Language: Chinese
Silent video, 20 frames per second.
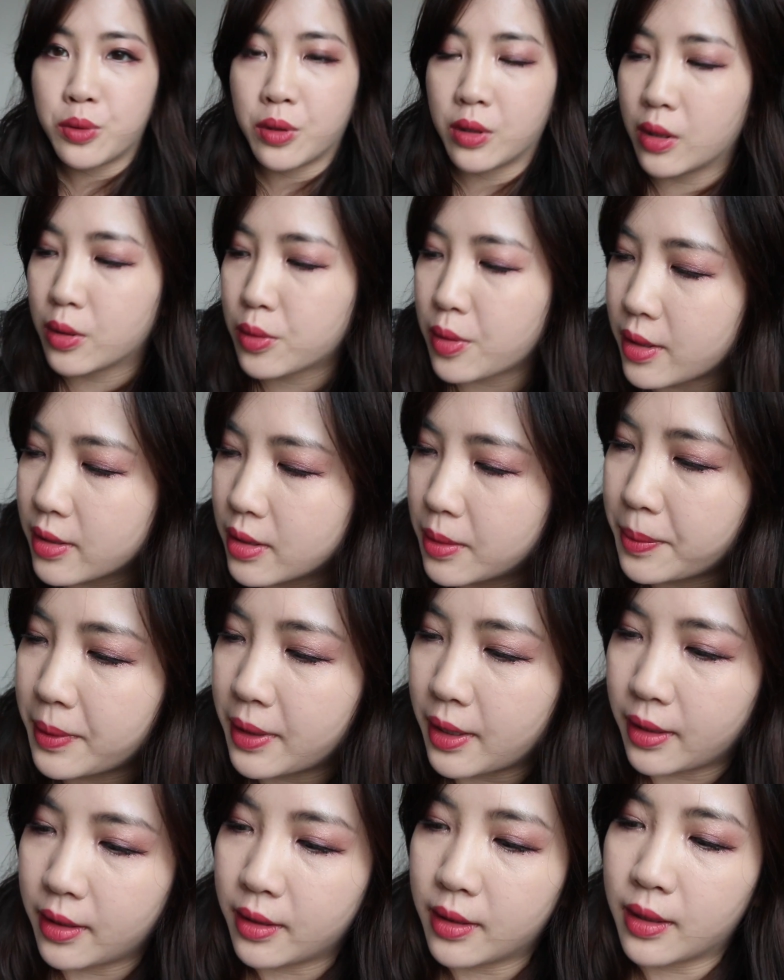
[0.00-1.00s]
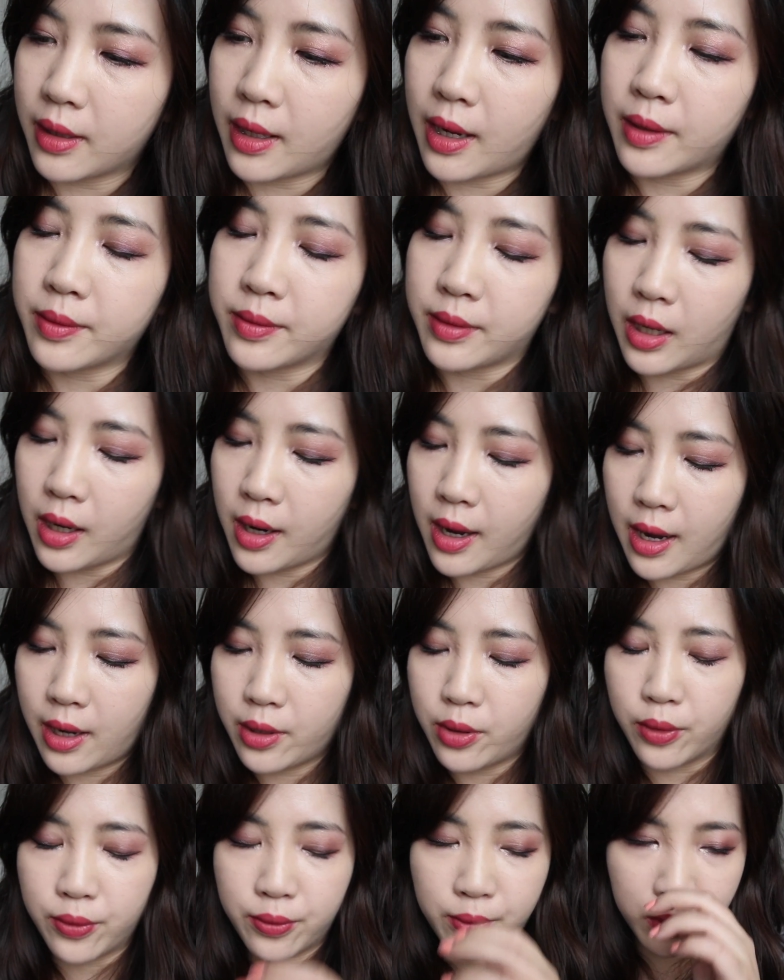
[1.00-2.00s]
觉得算是便宜的啦。然后它
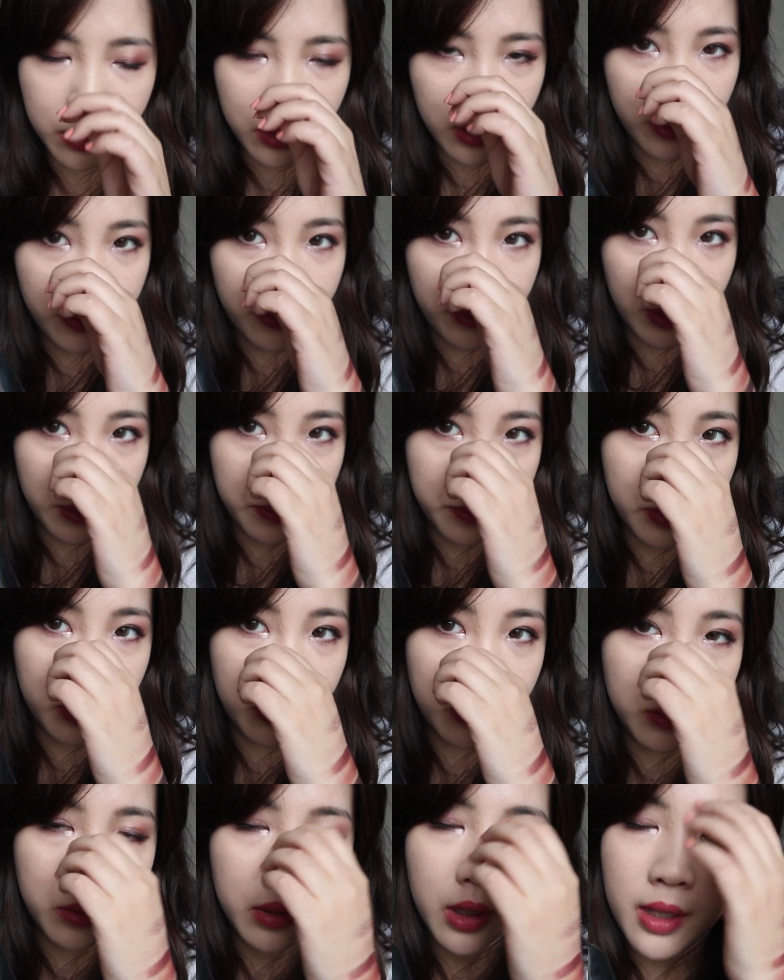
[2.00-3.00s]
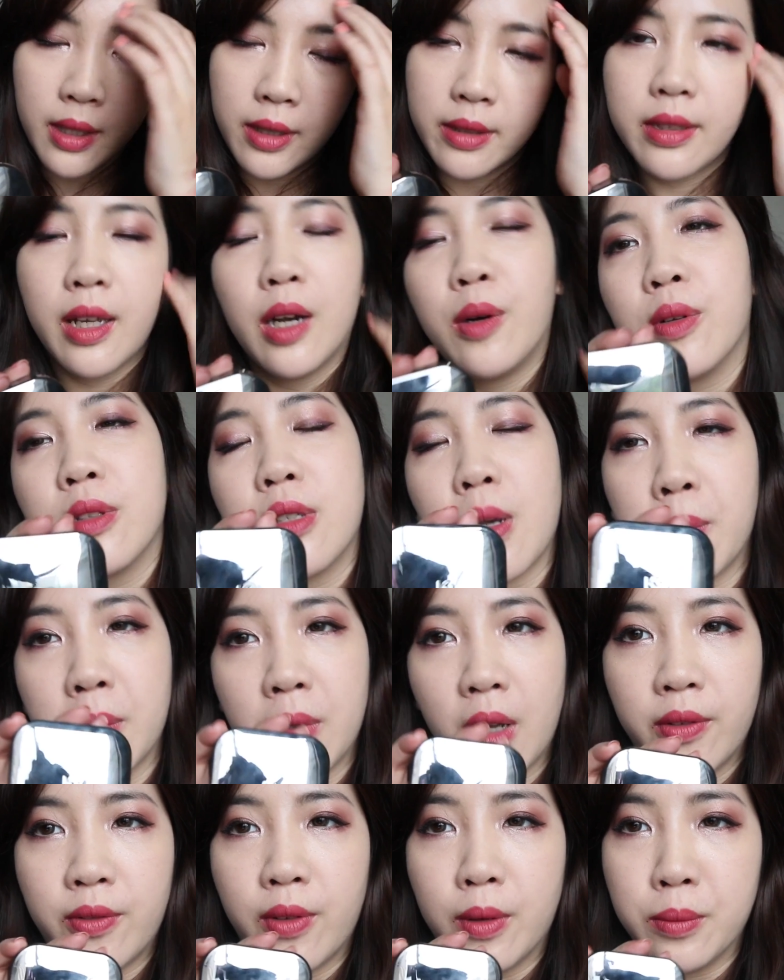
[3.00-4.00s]
有附一个粉扑，但我找不
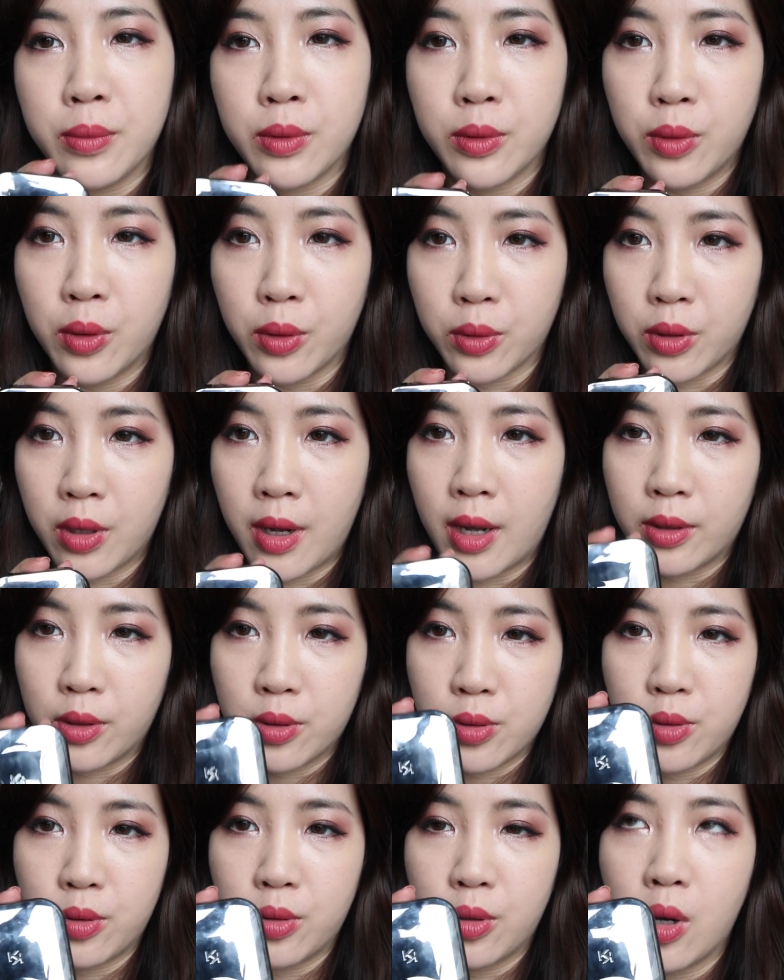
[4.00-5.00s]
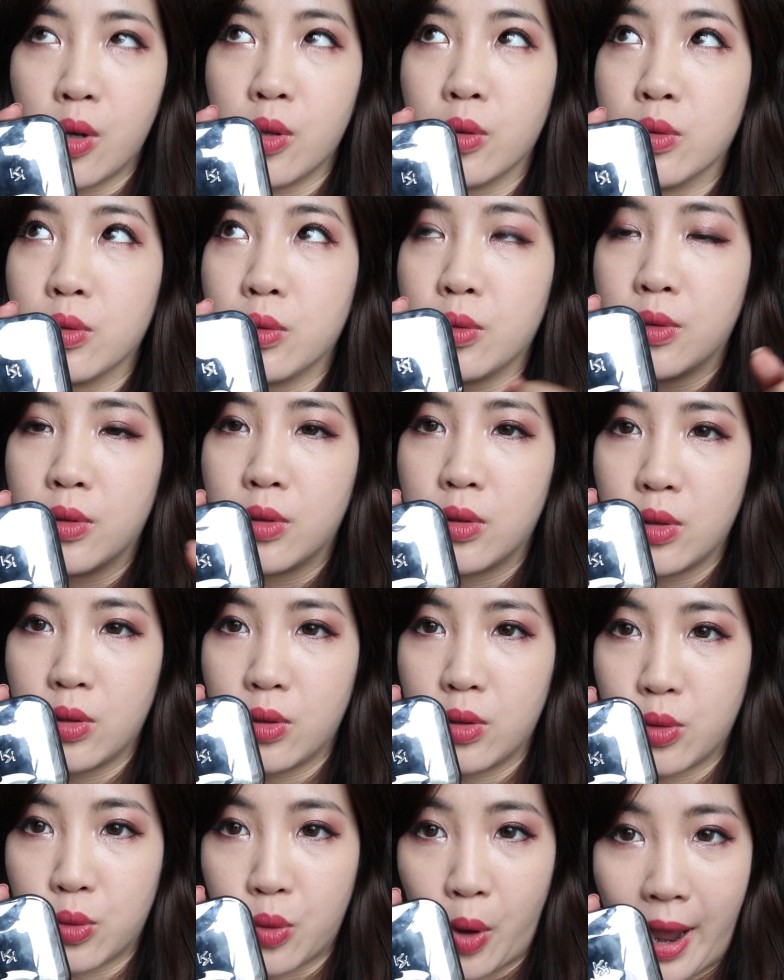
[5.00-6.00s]
到粉扑，因为我通常都是用
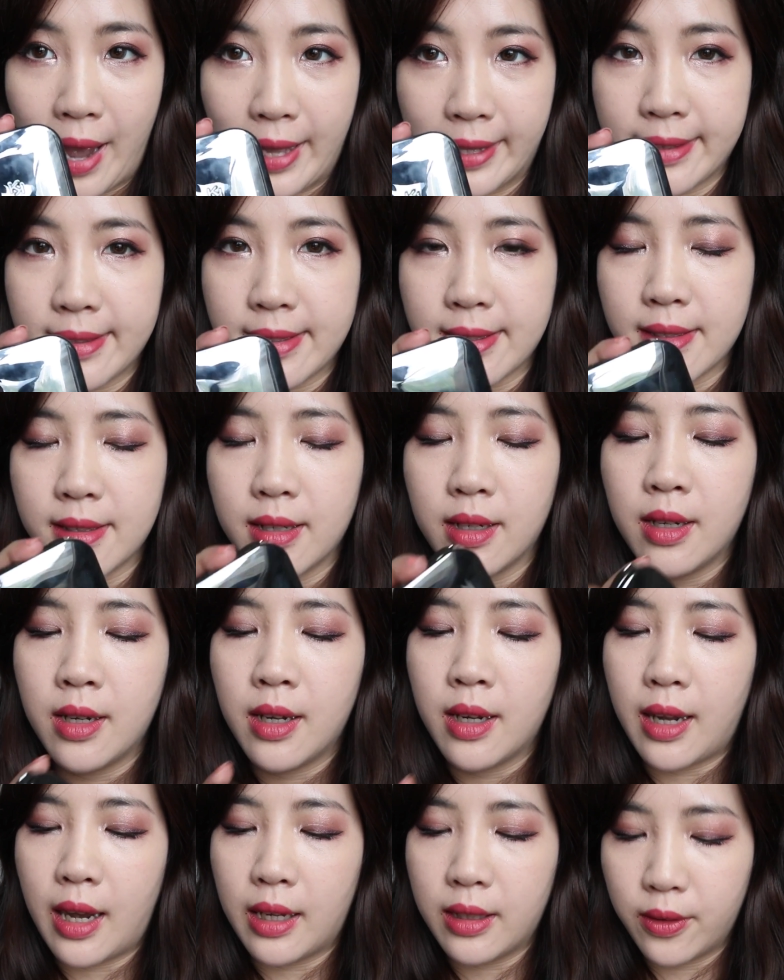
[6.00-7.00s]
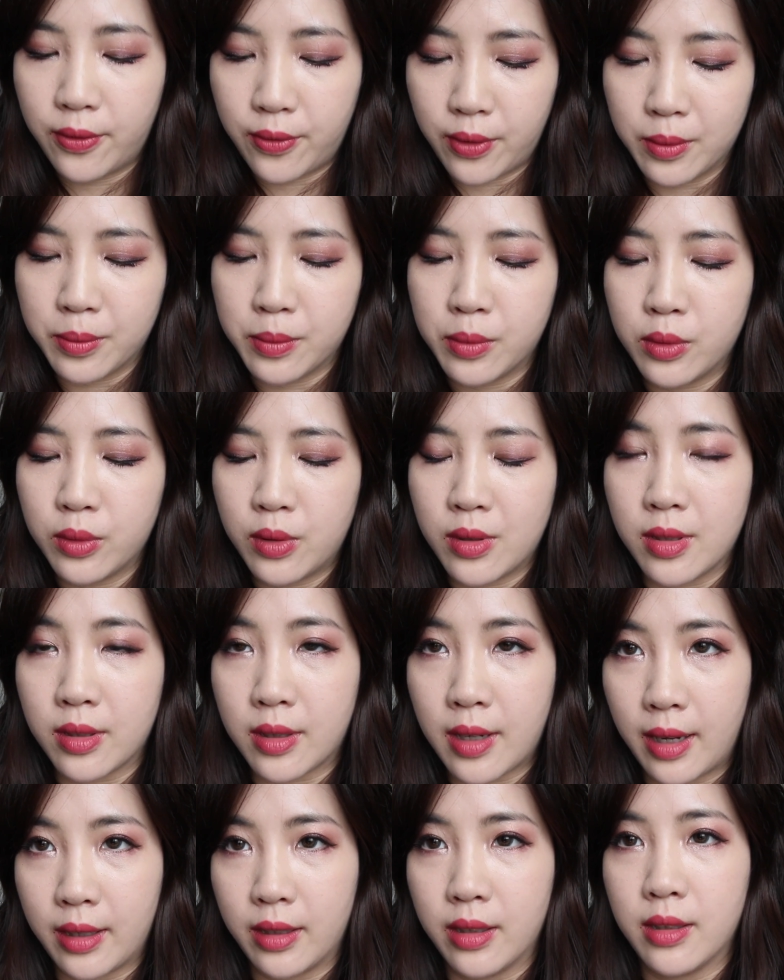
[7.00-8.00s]
刷子。它的粉扑质
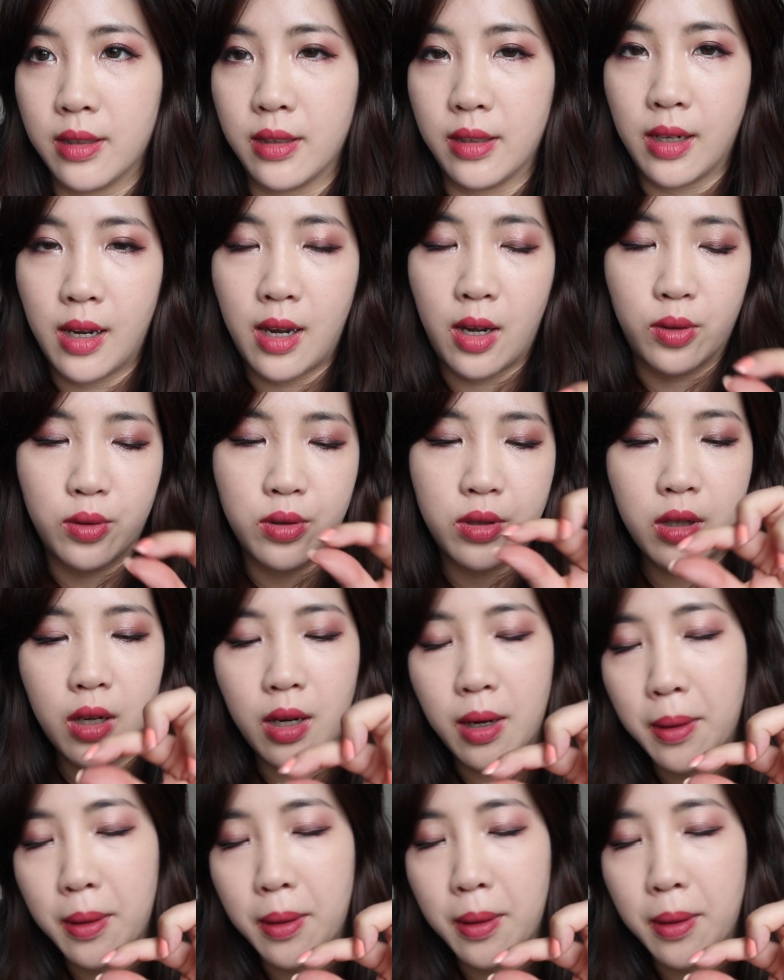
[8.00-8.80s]
感也很好，是